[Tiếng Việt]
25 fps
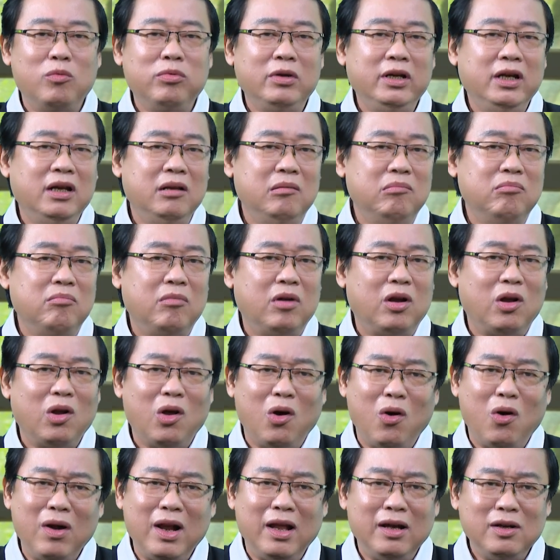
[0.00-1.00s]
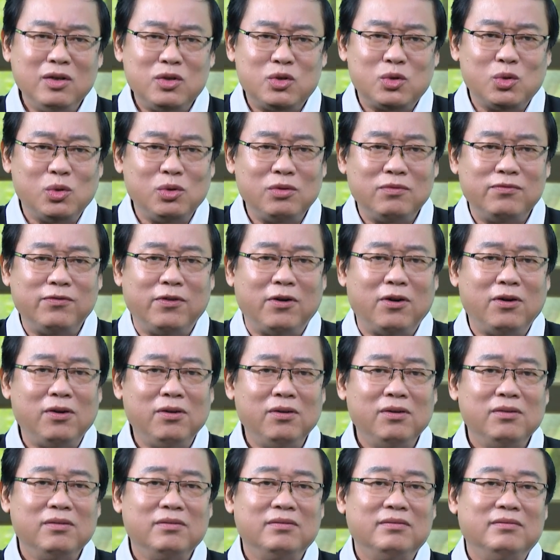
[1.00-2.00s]
ngồi không yên, lo lắng sốt
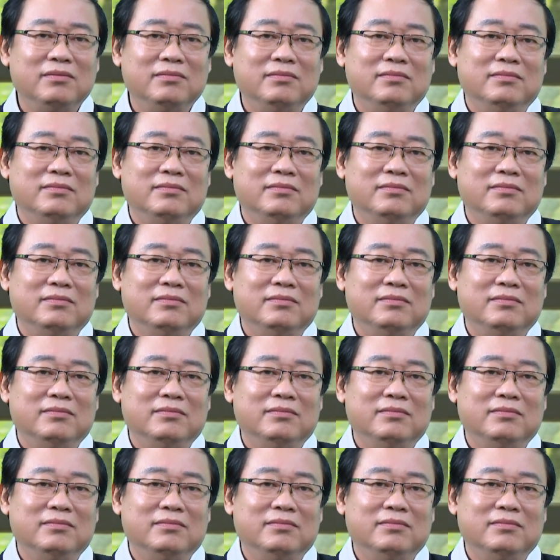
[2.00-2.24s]
vó.